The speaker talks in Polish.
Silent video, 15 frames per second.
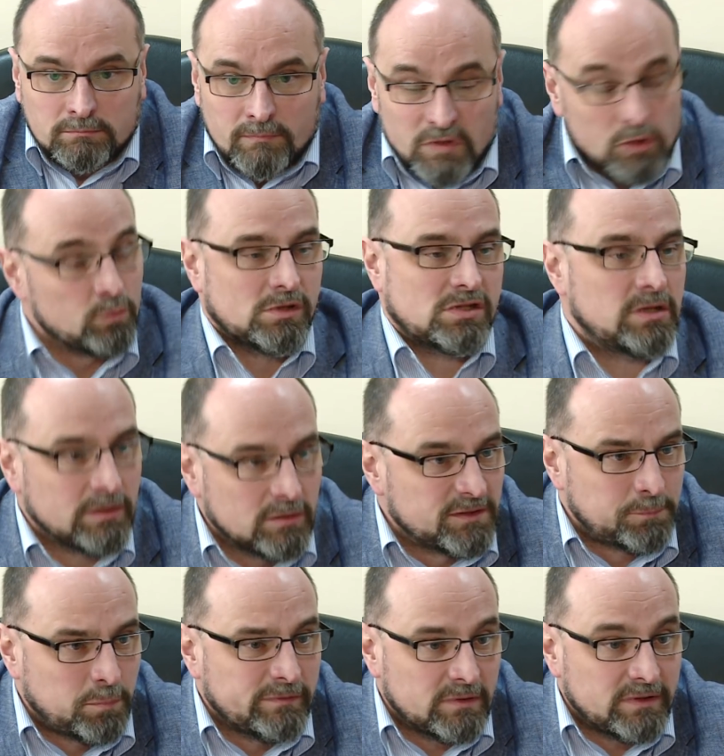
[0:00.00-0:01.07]
nieumyślnego
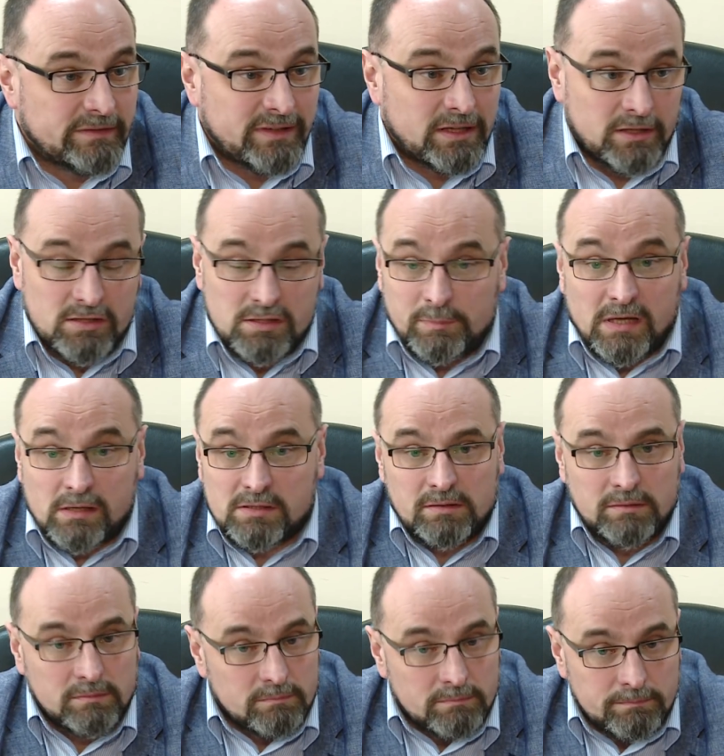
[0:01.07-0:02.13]
spowodowania
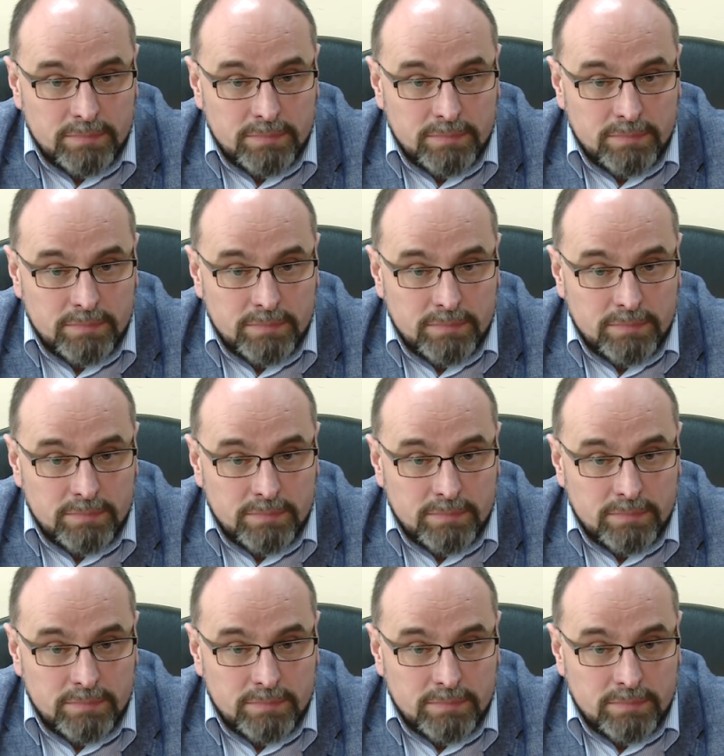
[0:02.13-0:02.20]
śmierci,